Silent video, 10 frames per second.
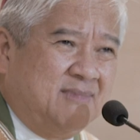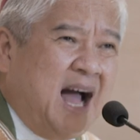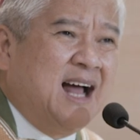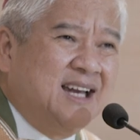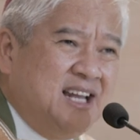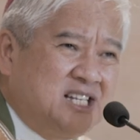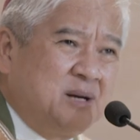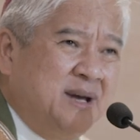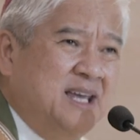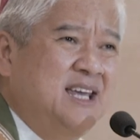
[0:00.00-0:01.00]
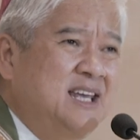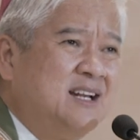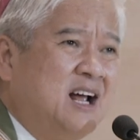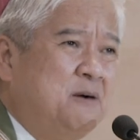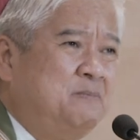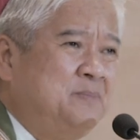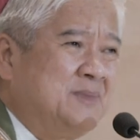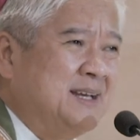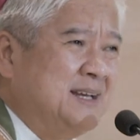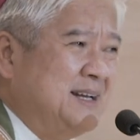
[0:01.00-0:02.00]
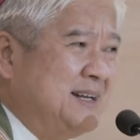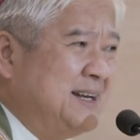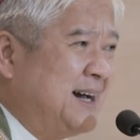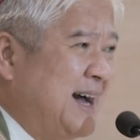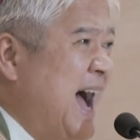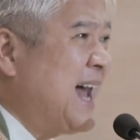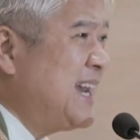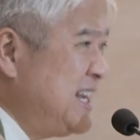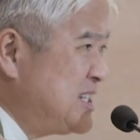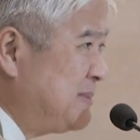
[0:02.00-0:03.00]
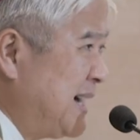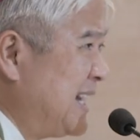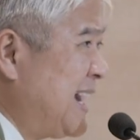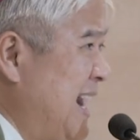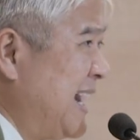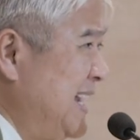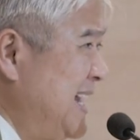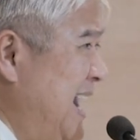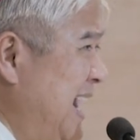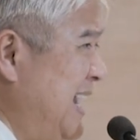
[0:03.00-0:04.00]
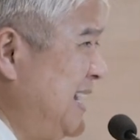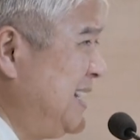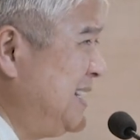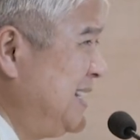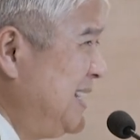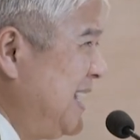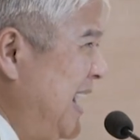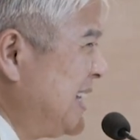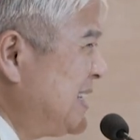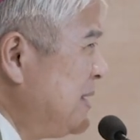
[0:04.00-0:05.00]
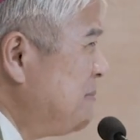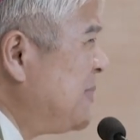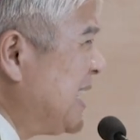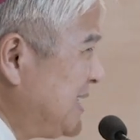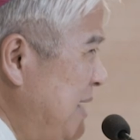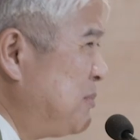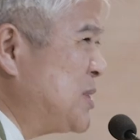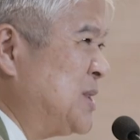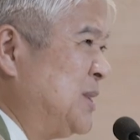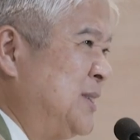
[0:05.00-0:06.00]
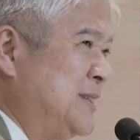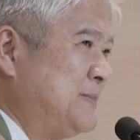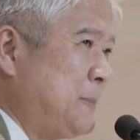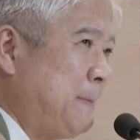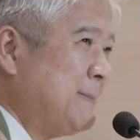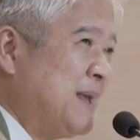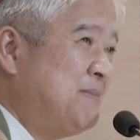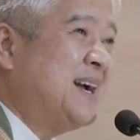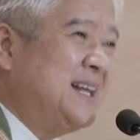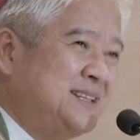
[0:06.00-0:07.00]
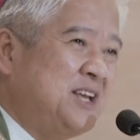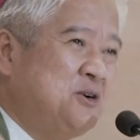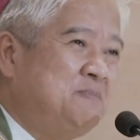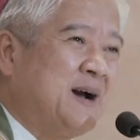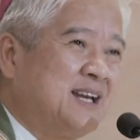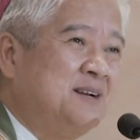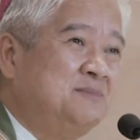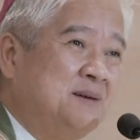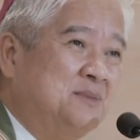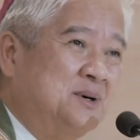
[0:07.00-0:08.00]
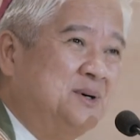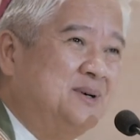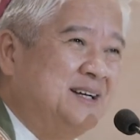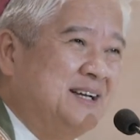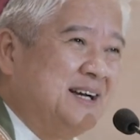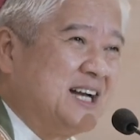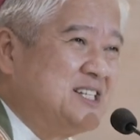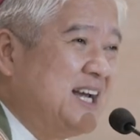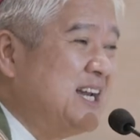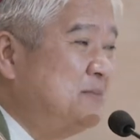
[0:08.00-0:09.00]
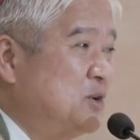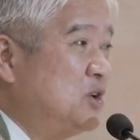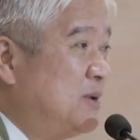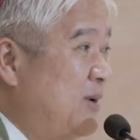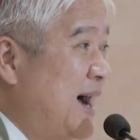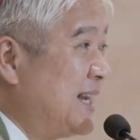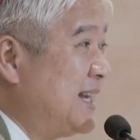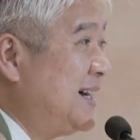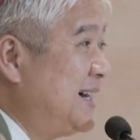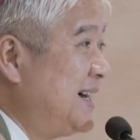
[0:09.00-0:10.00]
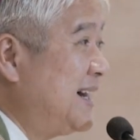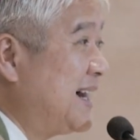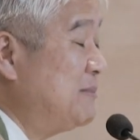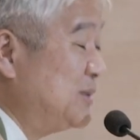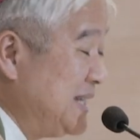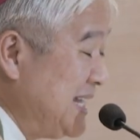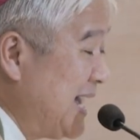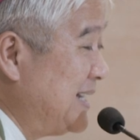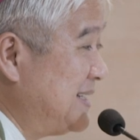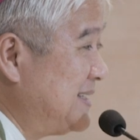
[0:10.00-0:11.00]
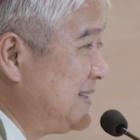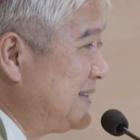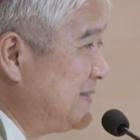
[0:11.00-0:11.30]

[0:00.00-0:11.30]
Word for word: alay sa mahihirap, ng alay sa mga nangangailangan, at pagkatapos noon, maganda yung pakiramdam mo kasi alam mong gumawa ka ng kabutihan.